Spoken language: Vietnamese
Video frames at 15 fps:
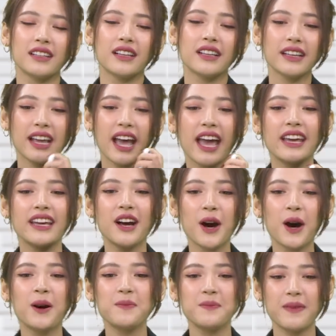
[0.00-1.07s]
ngay
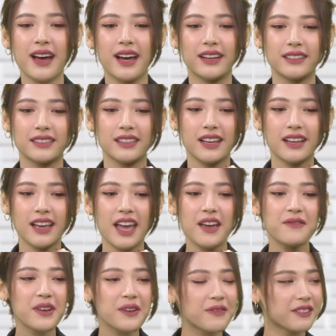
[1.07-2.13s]
hôm mà em
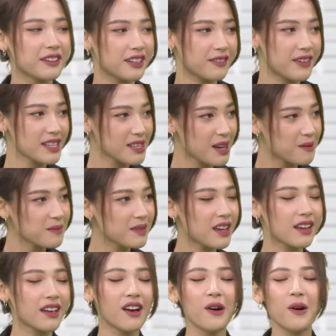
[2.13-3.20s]
vê vừa phát sóng thì
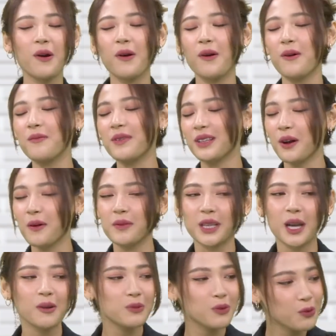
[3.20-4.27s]
ôi mình ngồi mình
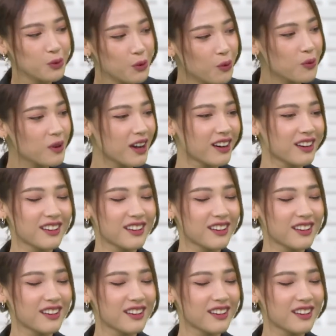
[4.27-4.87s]
khóc tu tu cơ,